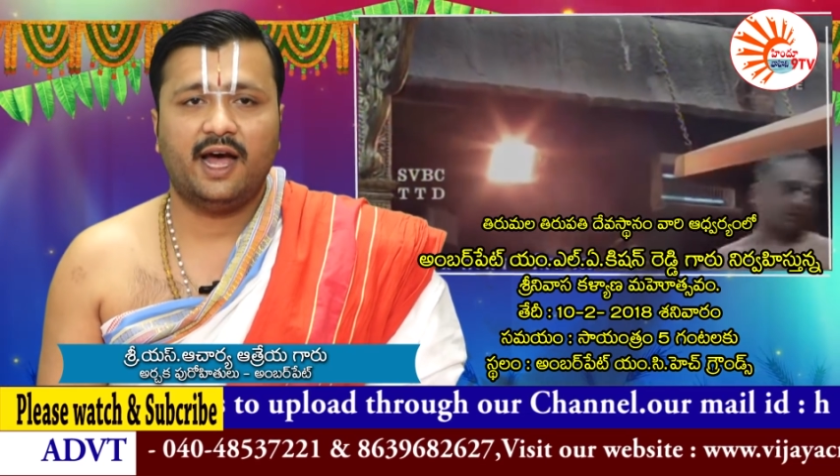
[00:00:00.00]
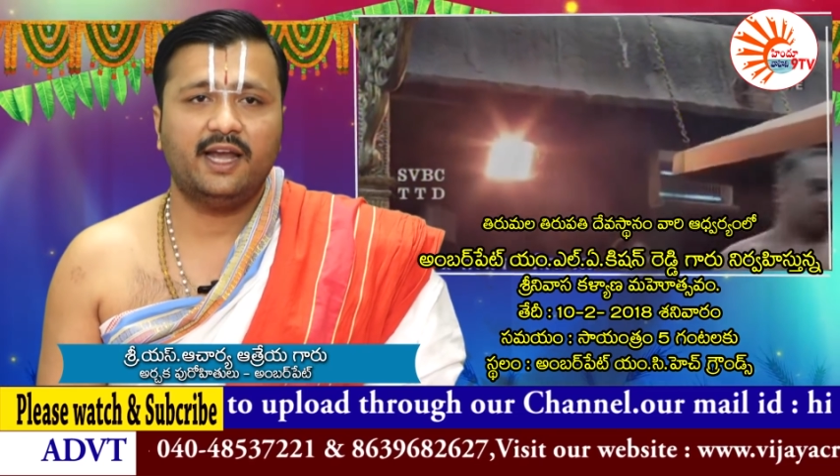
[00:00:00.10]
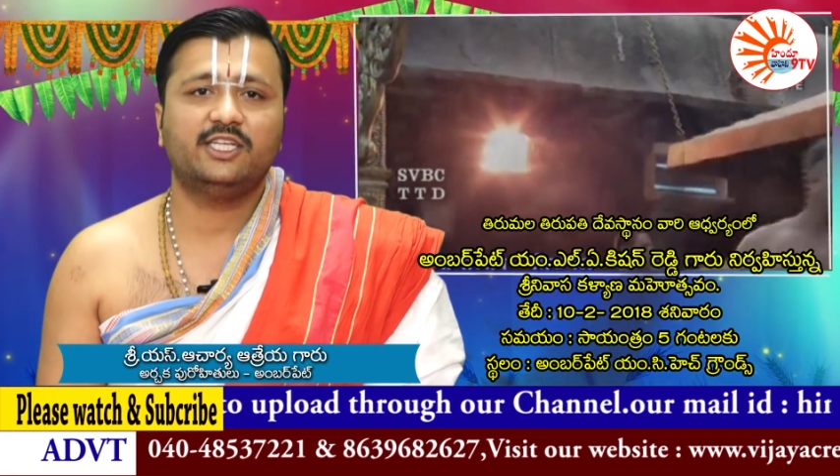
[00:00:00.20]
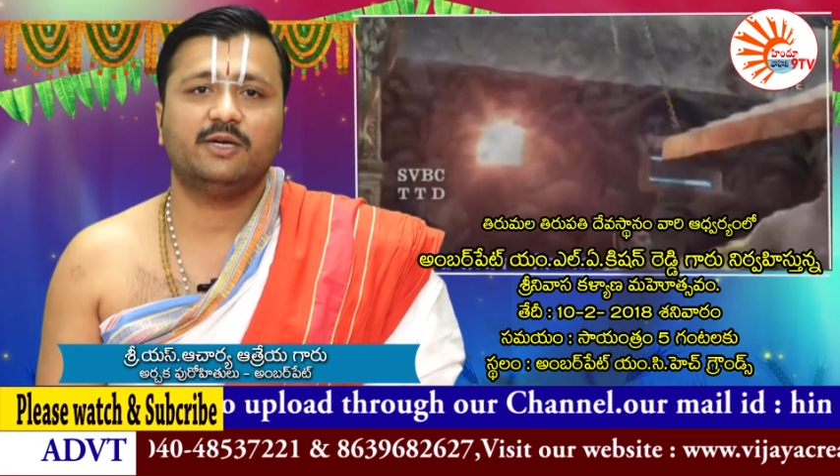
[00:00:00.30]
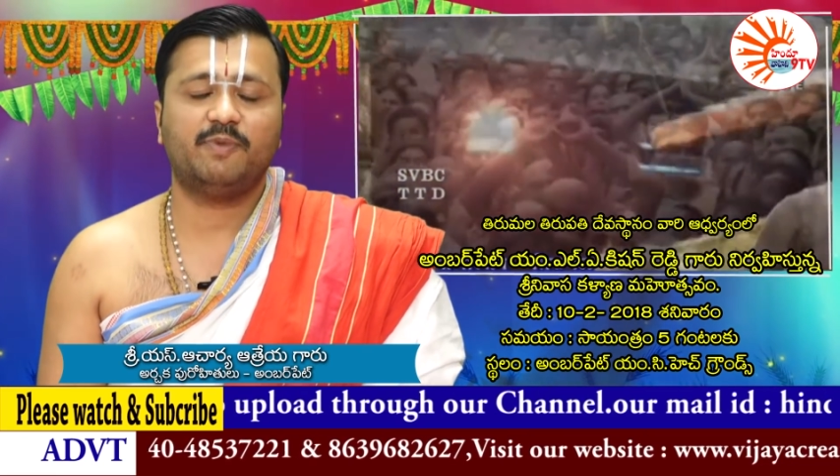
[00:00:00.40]

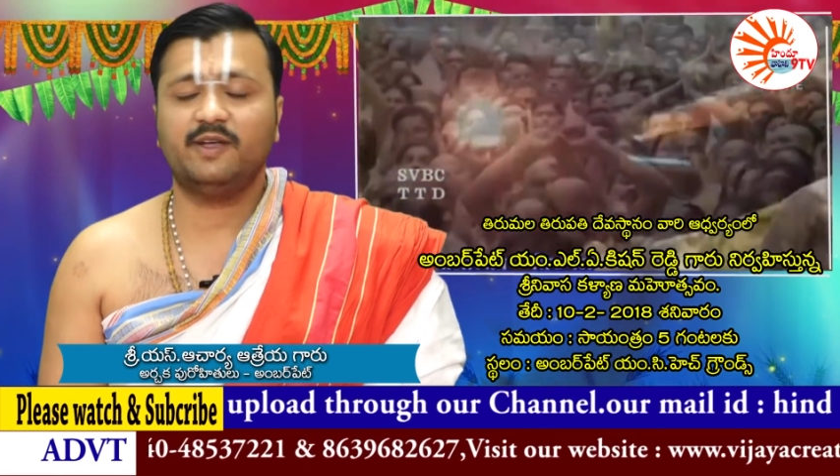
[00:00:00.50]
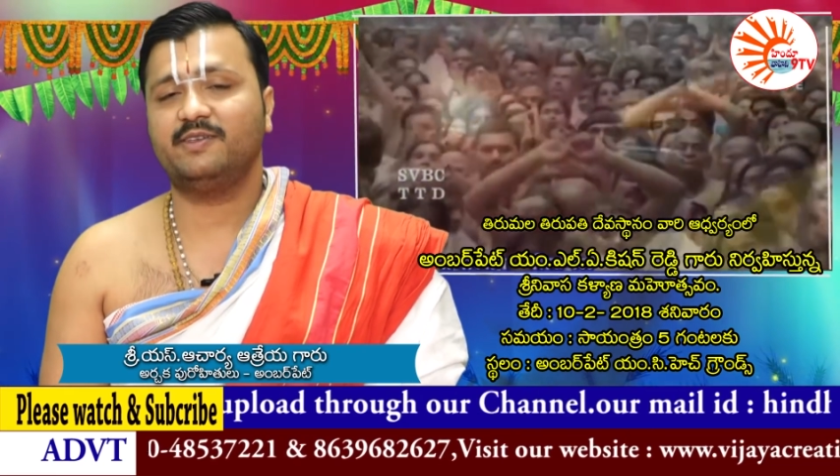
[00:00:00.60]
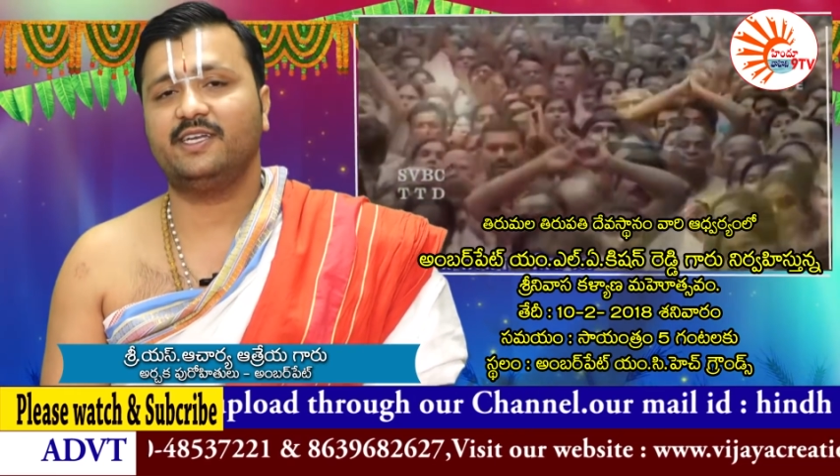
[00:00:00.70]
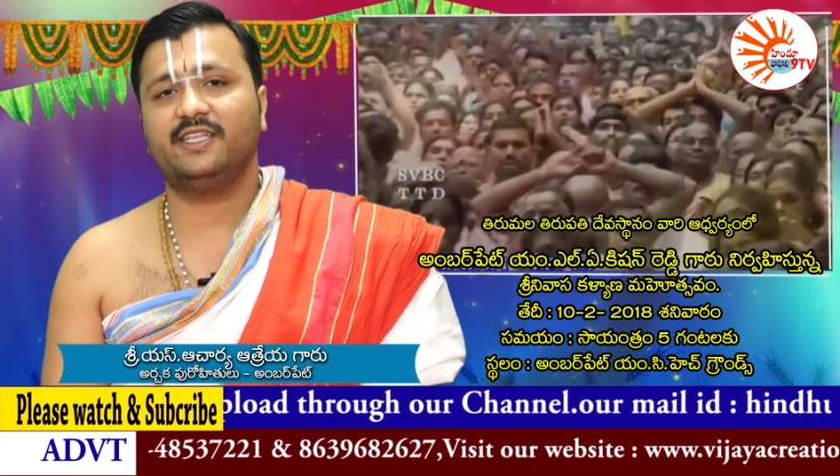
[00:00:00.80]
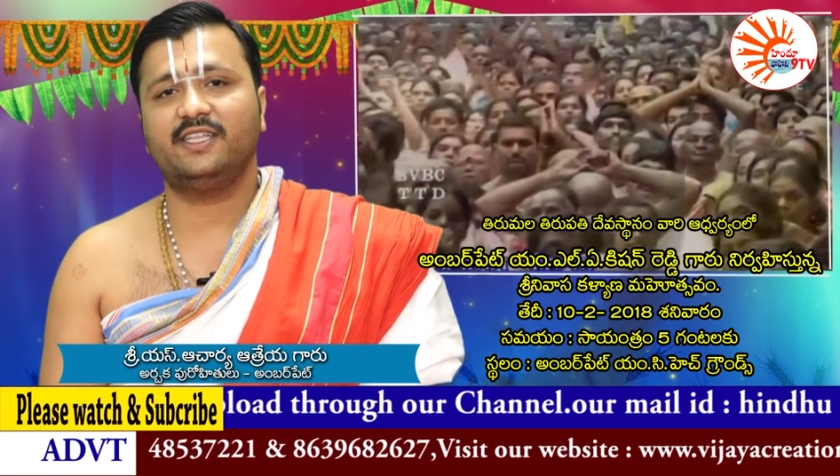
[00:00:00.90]
అని చెప్పడం
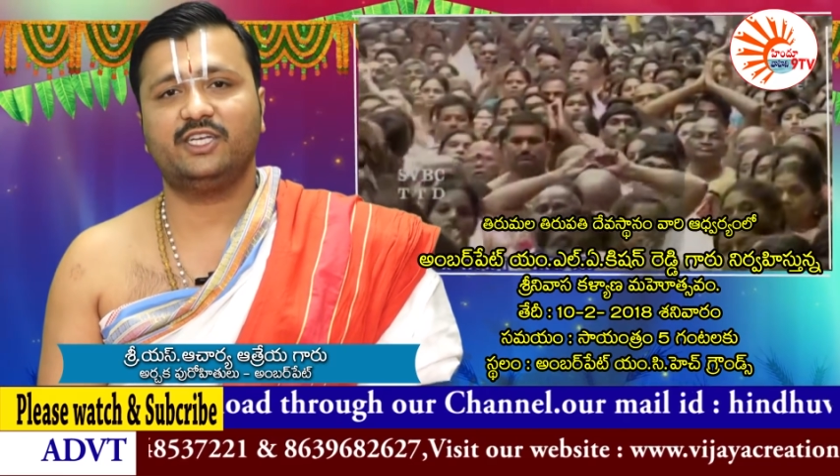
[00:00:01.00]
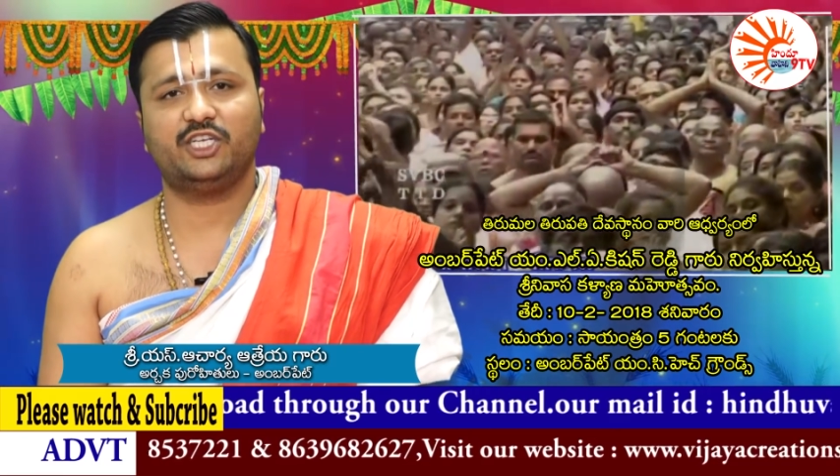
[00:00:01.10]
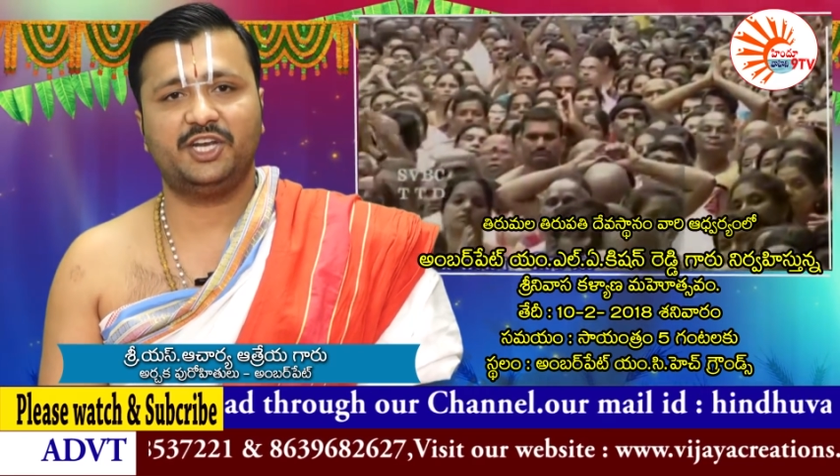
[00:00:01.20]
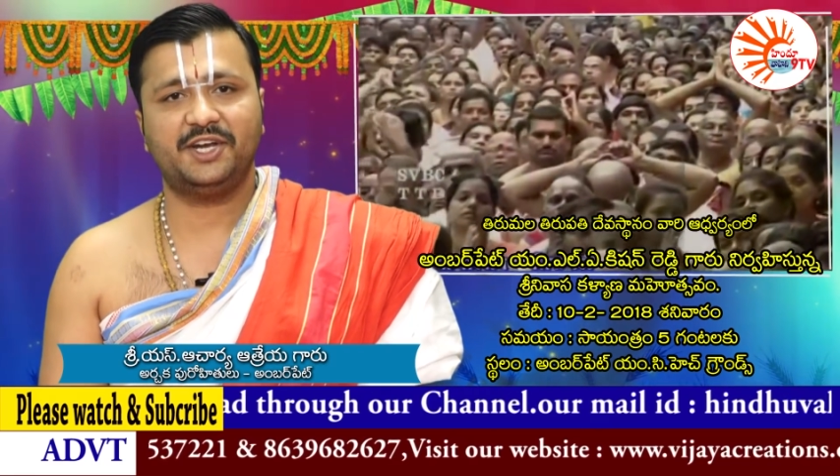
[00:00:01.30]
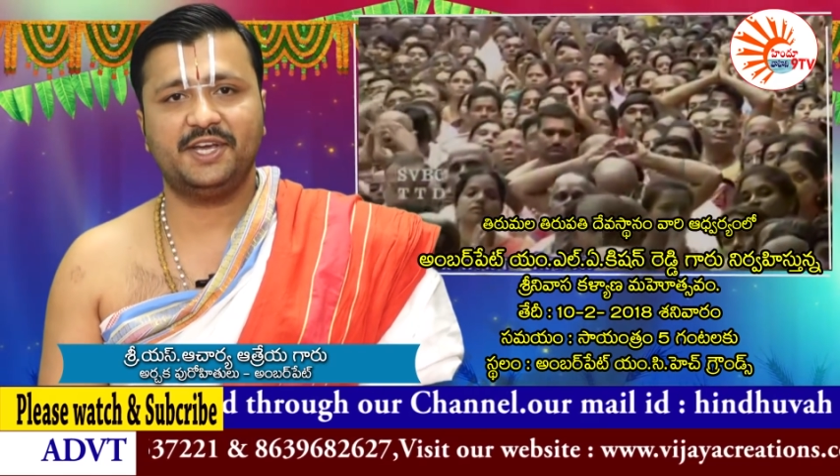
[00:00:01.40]
జరిగింది
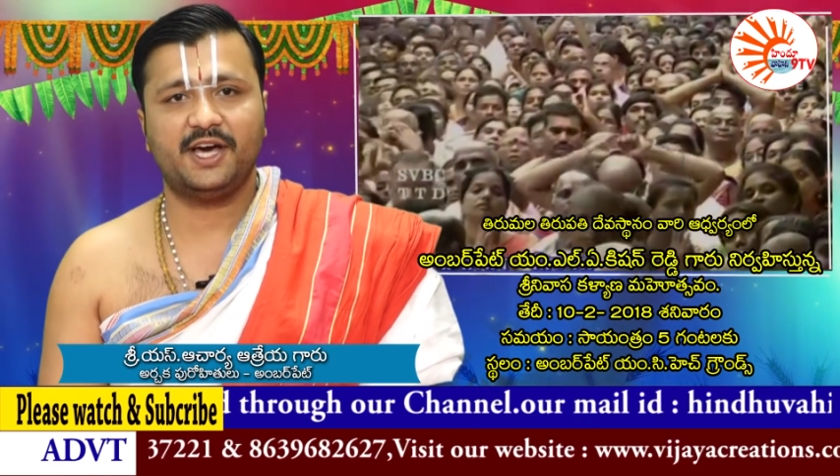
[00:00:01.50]
కిషన్ రెడ్డి